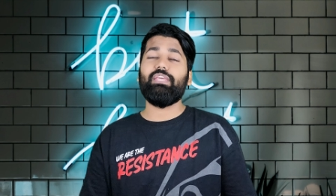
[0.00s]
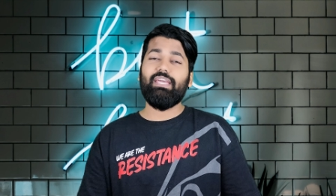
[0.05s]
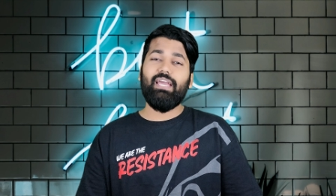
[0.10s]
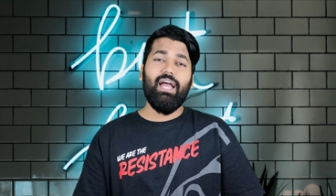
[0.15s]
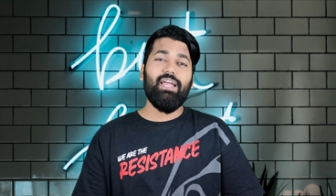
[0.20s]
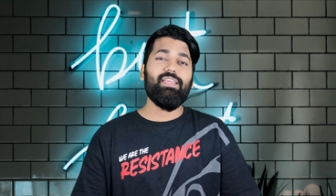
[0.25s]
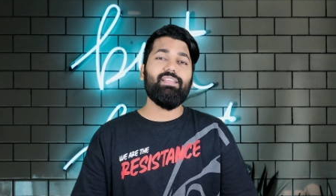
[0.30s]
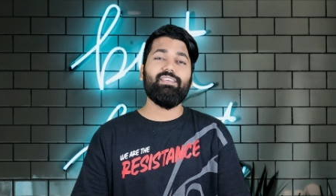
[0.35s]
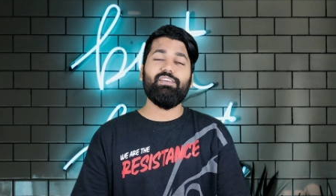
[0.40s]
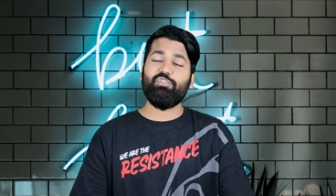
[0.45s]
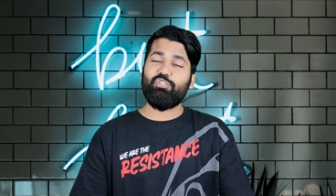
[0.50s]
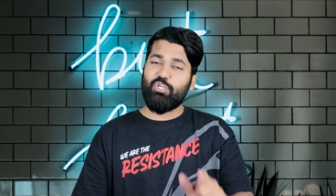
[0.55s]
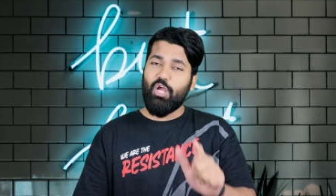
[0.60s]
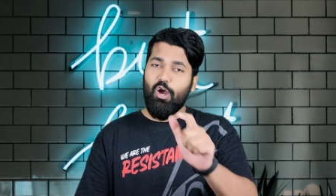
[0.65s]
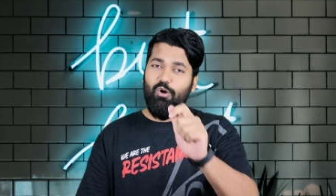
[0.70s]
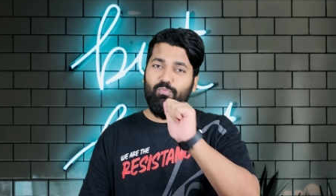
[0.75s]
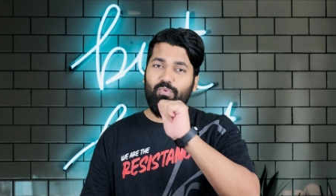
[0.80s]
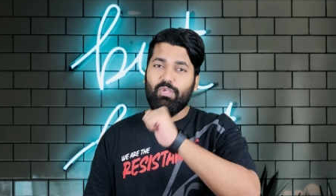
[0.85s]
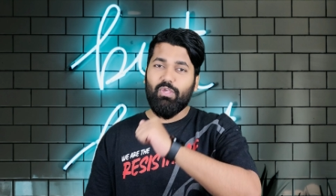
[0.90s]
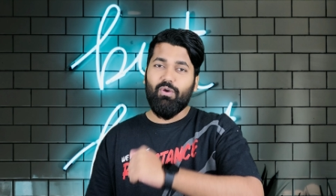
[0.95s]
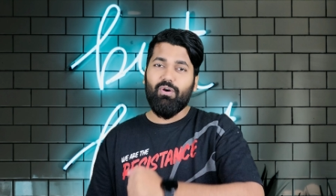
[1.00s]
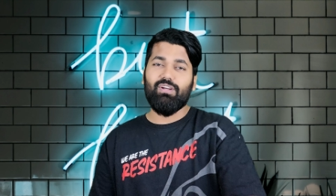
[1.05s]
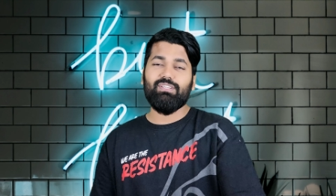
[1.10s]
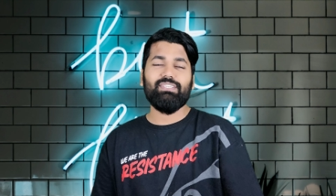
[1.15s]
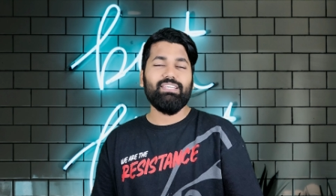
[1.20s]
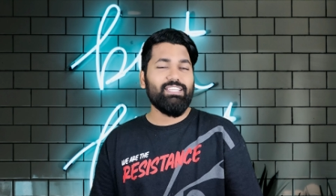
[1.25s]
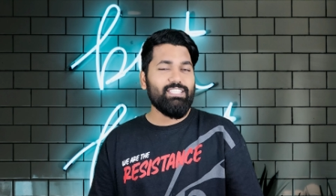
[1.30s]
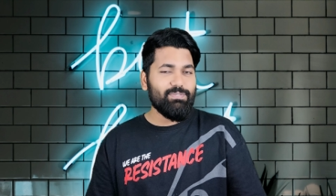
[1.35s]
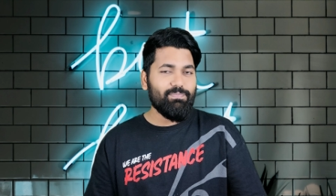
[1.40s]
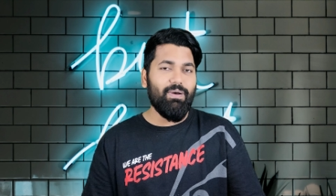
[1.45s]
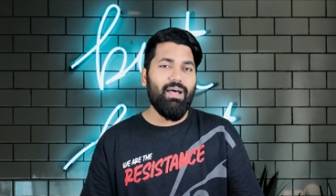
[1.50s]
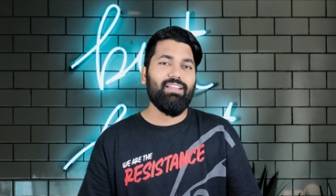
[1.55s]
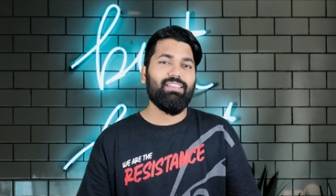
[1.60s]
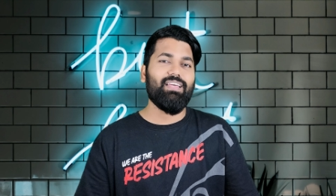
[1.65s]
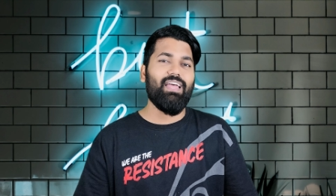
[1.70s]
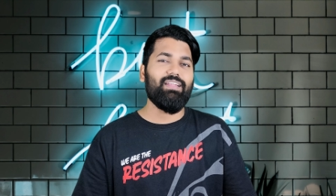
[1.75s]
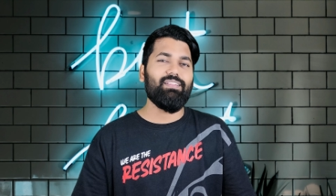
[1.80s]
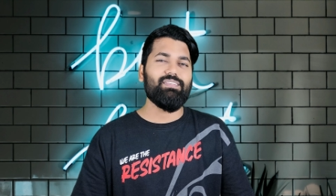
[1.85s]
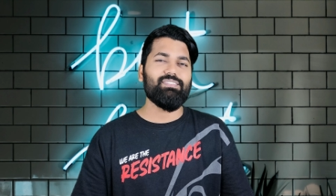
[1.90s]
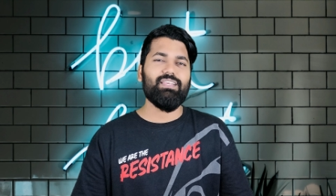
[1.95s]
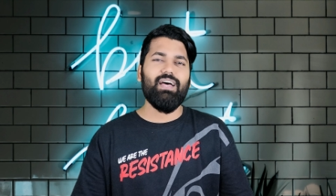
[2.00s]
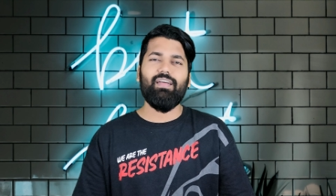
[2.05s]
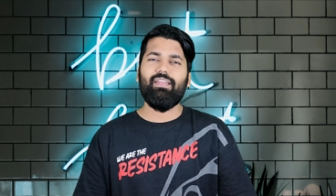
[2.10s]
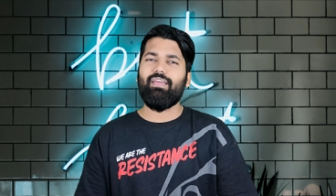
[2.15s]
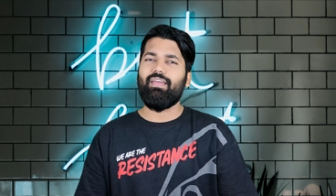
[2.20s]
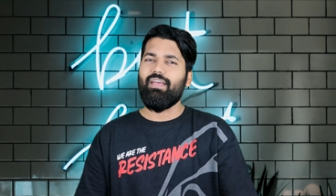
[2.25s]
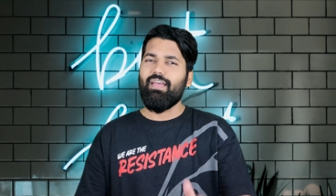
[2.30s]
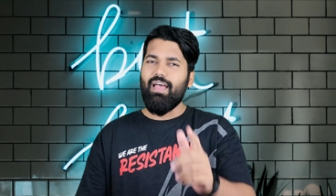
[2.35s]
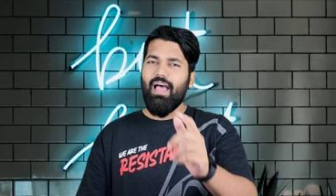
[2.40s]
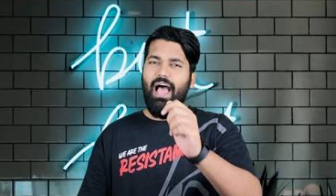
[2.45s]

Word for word: दिखाया जाता है शाओमी की ओर से इस बात का इंतजार है